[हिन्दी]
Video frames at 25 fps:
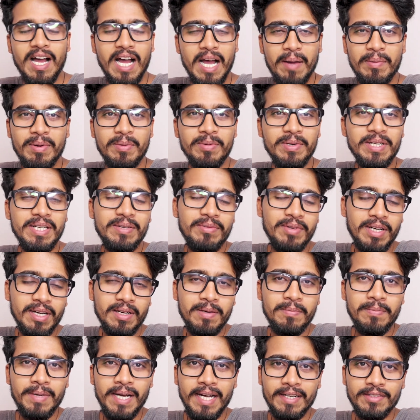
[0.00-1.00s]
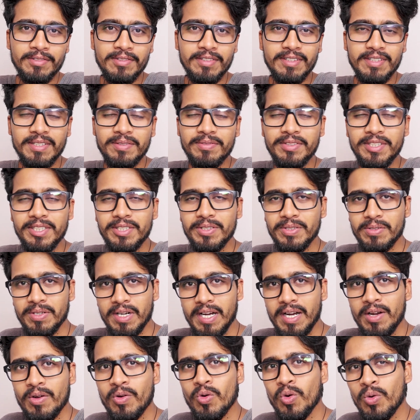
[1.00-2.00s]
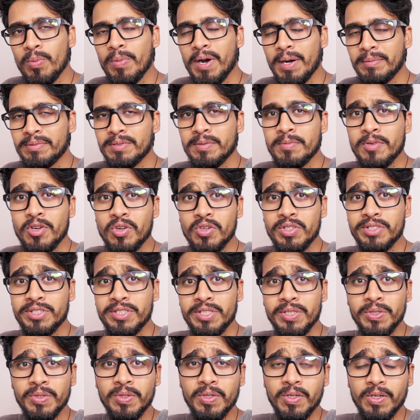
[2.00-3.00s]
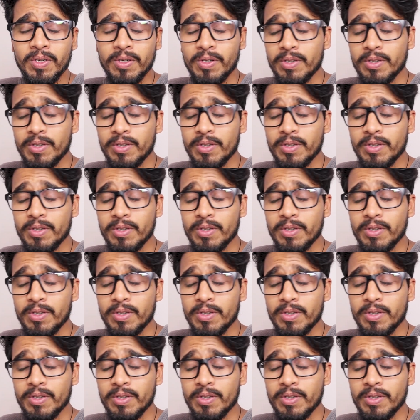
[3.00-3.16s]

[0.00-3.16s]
हैव एवरीबडी वेलकम बैक टू अनदर वीडियो आई होप आप सभी लोग अच्छे हो